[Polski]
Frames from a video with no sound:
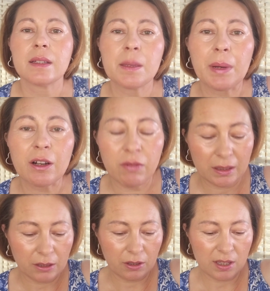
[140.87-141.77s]

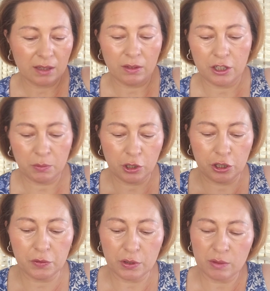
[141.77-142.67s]
zapakowane to jest tak, wiecie,
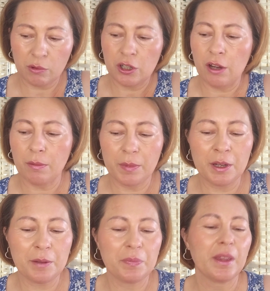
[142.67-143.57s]
przeciwko złodziejom.
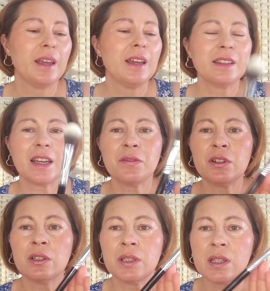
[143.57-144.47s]
Tak
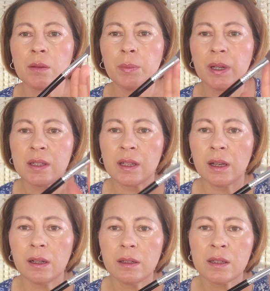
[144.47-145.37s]
wygląda sam
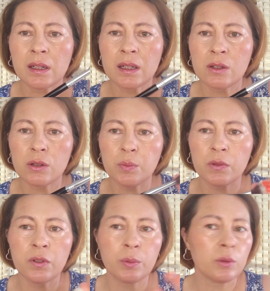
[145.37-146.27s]
pędzel. Zaraz go
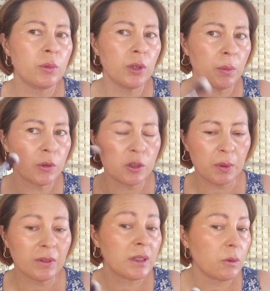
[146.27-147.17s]
wypróbuję, bo co
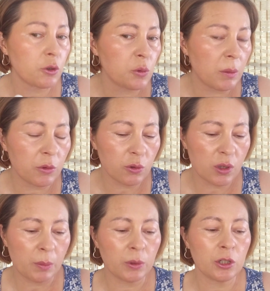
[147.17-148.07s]
prawda nałożyłam
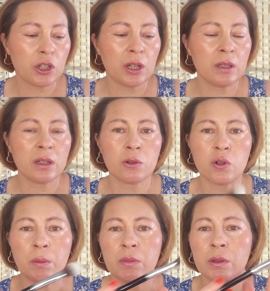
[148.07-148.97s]
różne policzki, ale nie
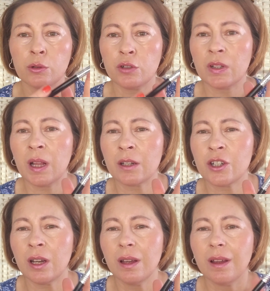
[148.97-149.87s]
nałożyłam
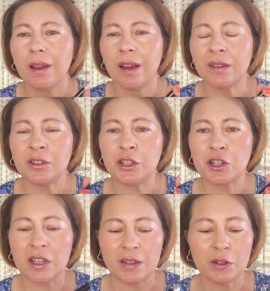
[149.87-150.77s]
rozświetlacza, a wiecie,
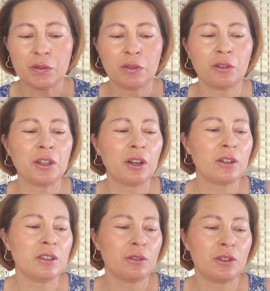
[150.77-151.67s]
że ja zawsze w odwrotnej
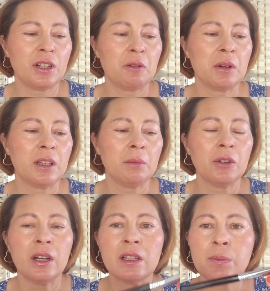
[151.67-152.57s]
kolejności nakładam,
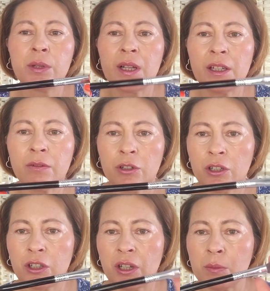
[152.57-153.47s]
no ale specjalnie
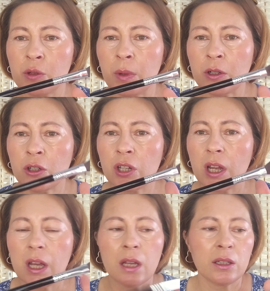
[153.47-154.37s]
właśnie chciałam zobaczyć
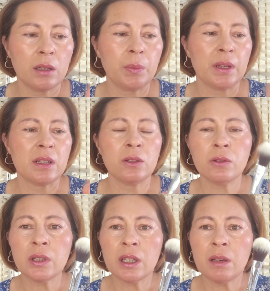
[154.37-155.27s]
ten pędzel.
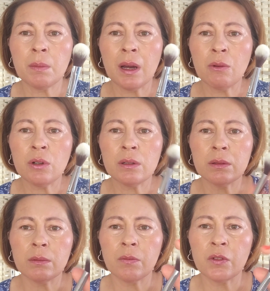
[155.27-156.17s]
No taki mały,
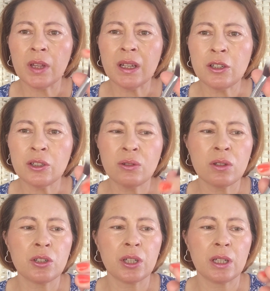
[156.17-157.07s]
wydaje się
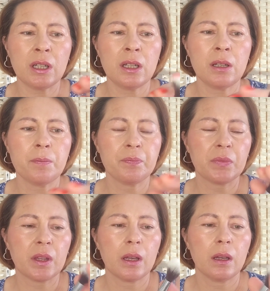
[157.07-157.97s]
dosyć taki
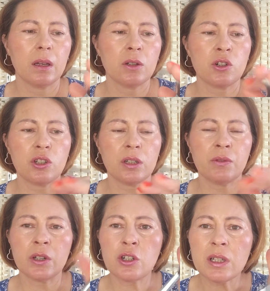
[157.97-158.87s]

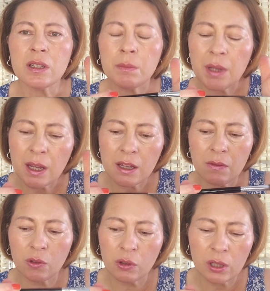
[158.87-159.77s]
sztywna, czy jest
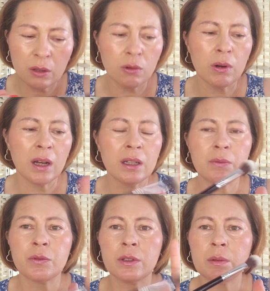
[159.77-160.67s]
miękki w dotyku,
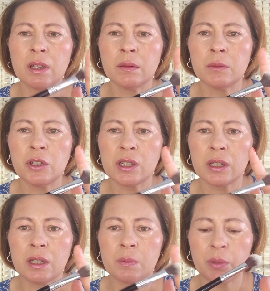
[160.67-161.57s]
ale w tym samym momencie jest
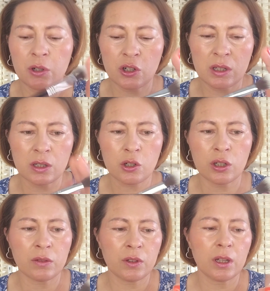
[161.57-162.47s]
taki sprężysty,
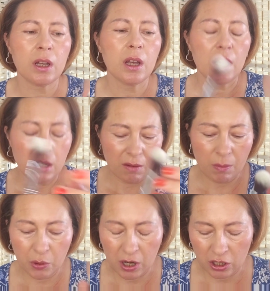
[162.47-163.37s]
sztywny. Ja
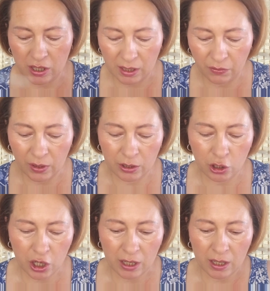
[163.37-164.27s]
Wam pokażę za chwilę
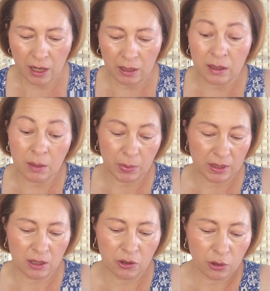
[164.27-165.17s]
też, jaki ja inny
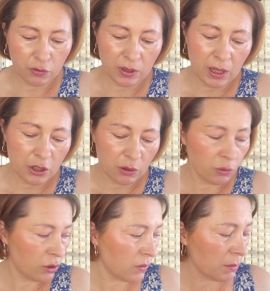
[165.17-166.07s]
pędzel do rozświetlacza
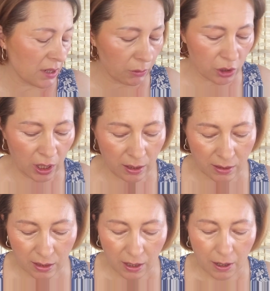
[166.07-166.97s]
używam cały
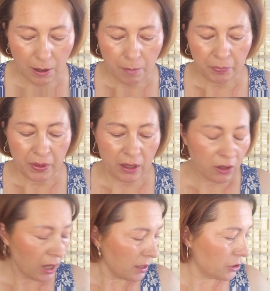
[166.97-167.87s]
czas. E,
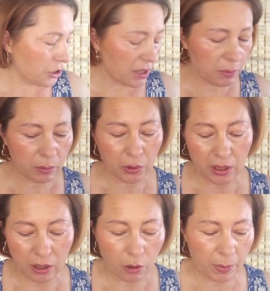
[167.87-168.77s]
no ale dzisiaj
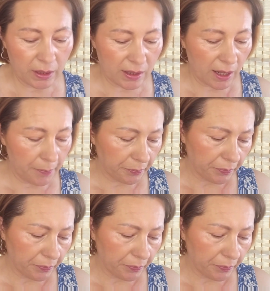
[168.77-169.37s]
spróbuję tego pędzla.